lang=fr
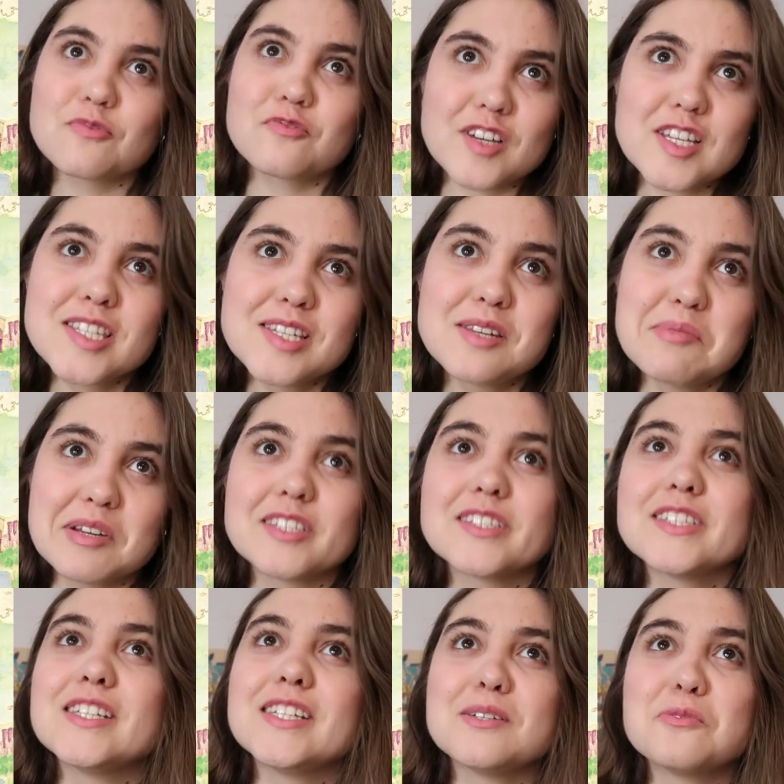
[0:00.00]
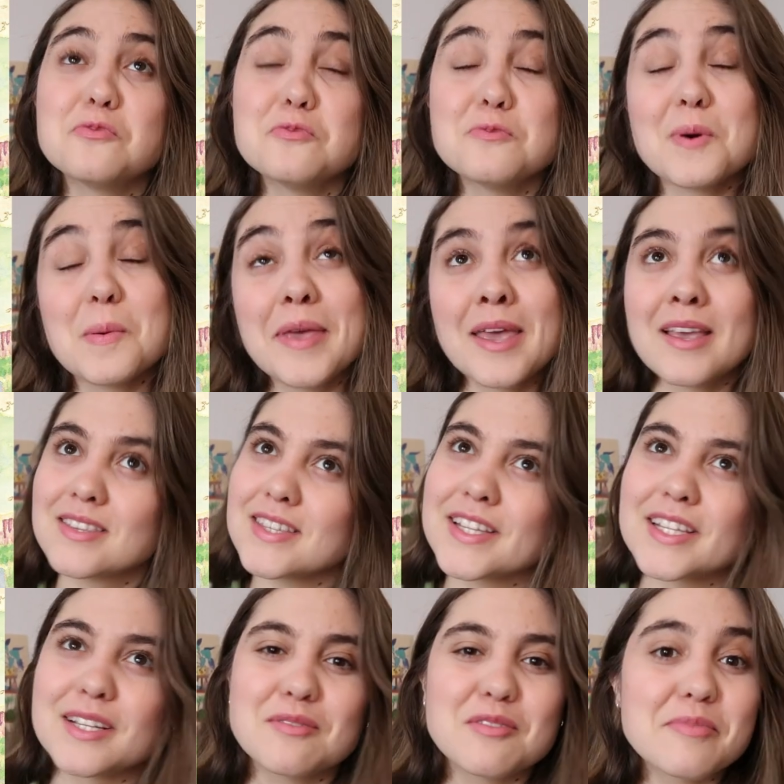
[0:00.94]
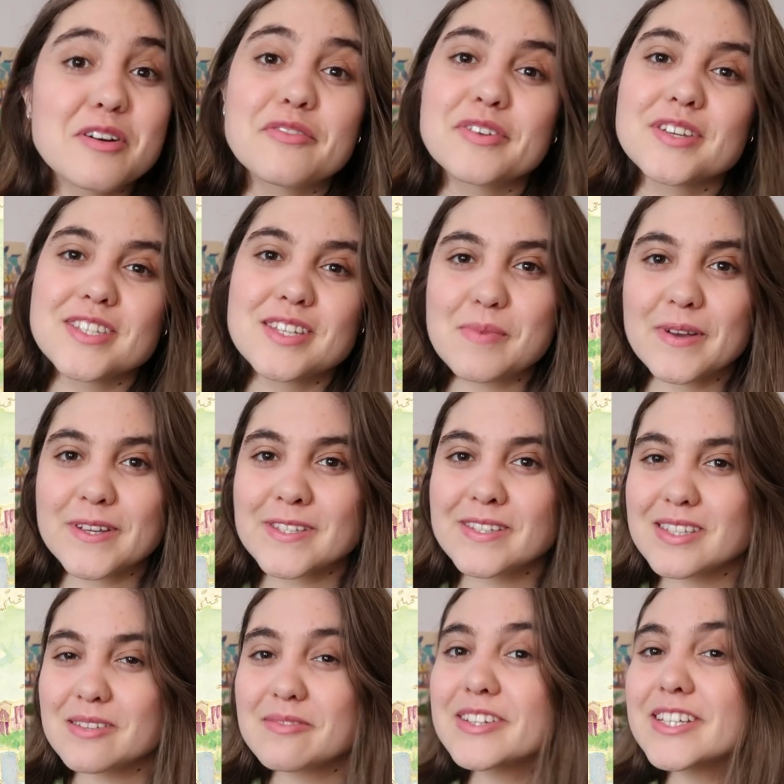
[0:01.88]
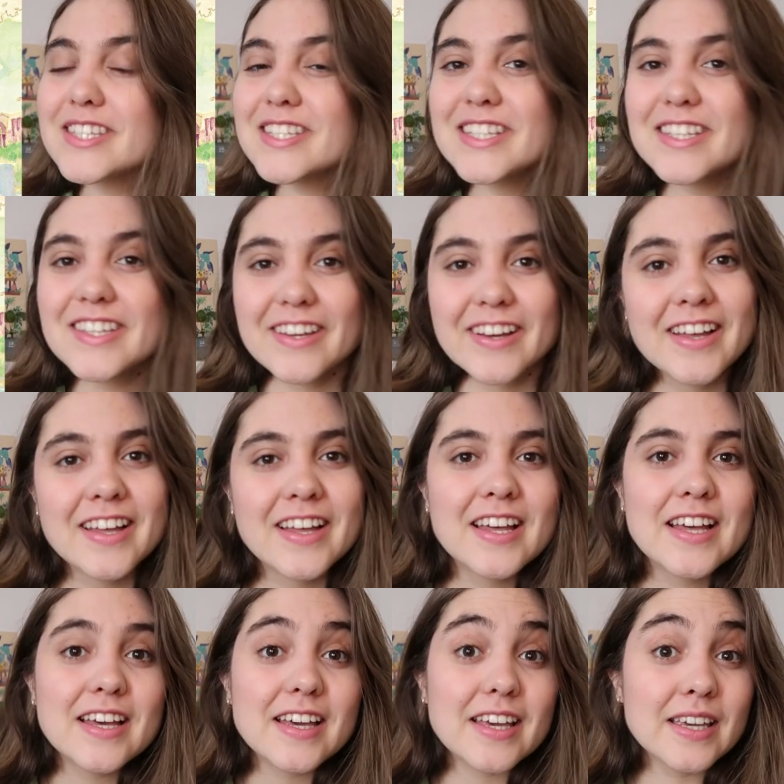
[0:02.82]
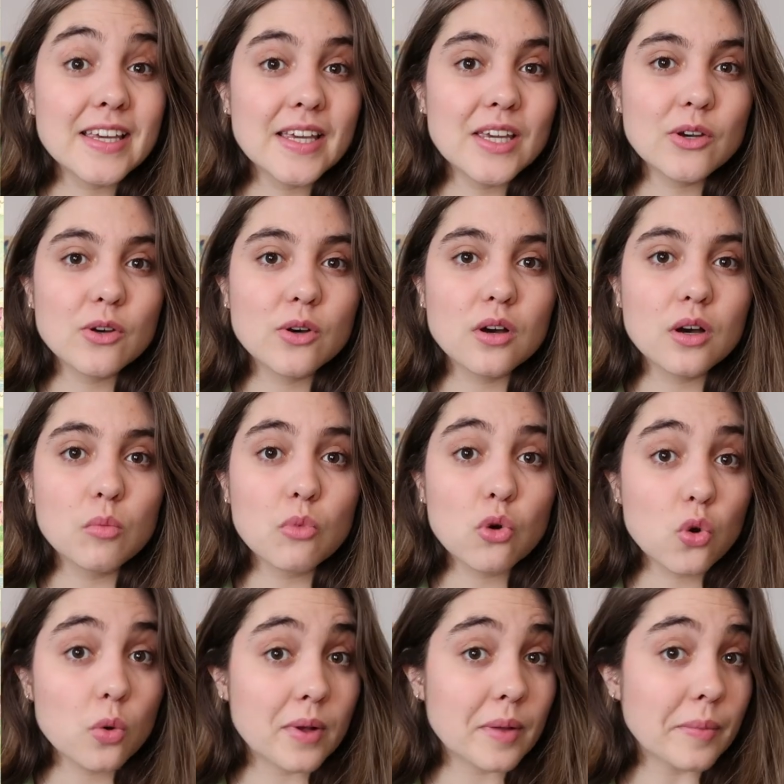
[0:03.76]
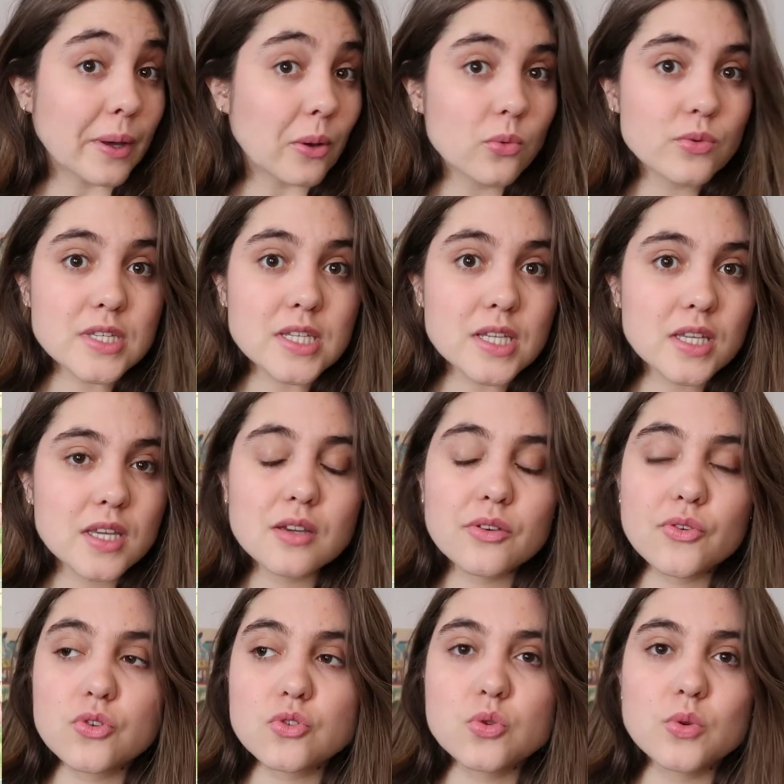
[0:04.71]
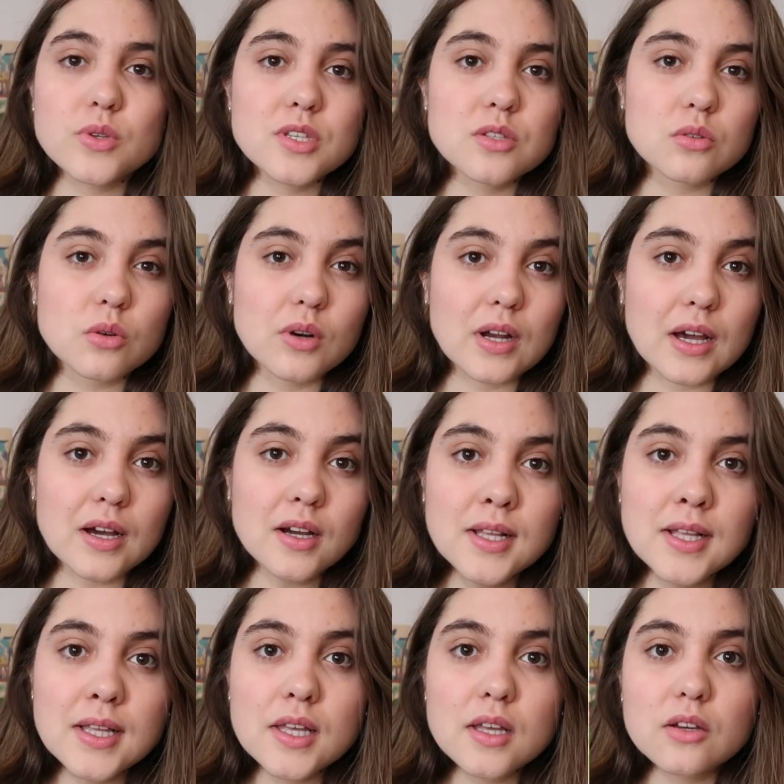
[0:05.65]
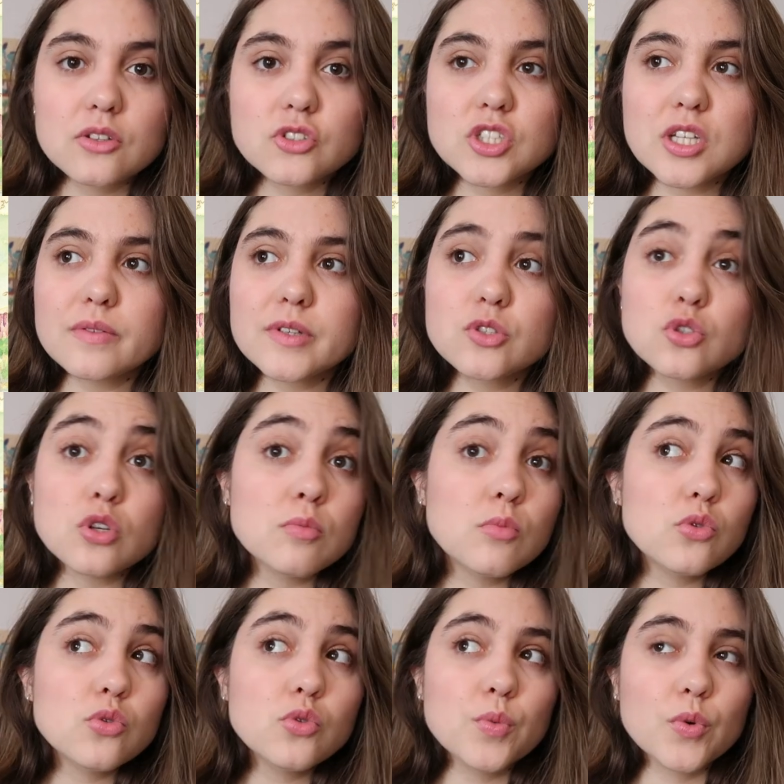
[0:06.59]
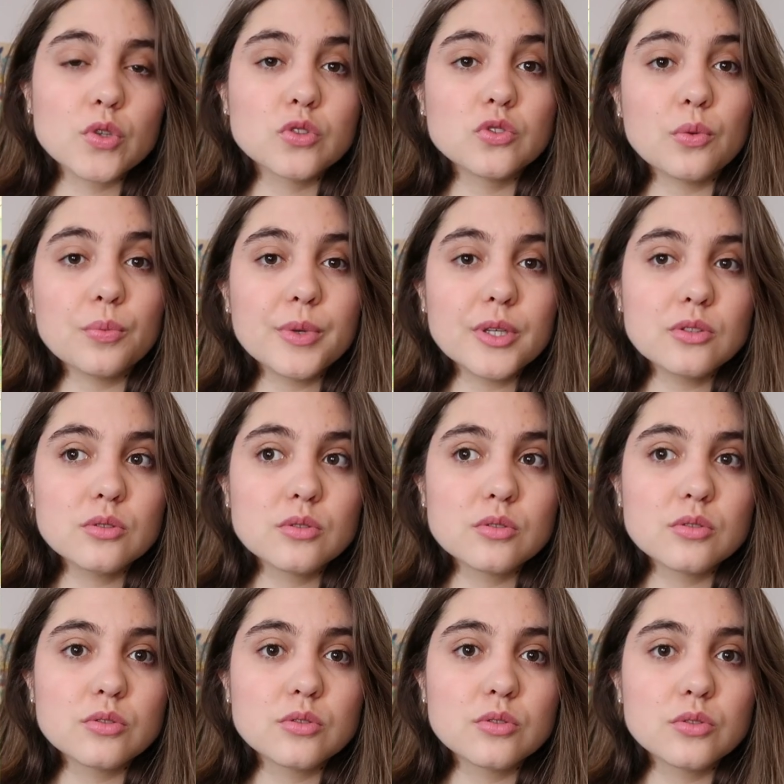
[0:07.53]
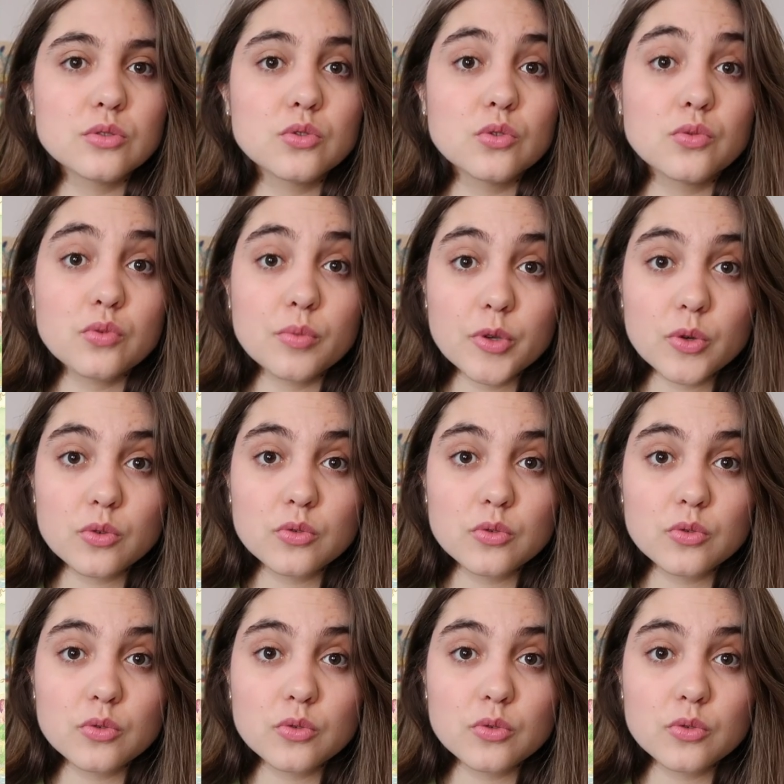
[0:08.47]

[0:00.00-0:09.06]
facile parce qu'il est court mais certainement pas facile par ses thématiques et euh, mon copain m'a conseillé euh, ce titre là j'avais seulement lu pour son p de, de Fumi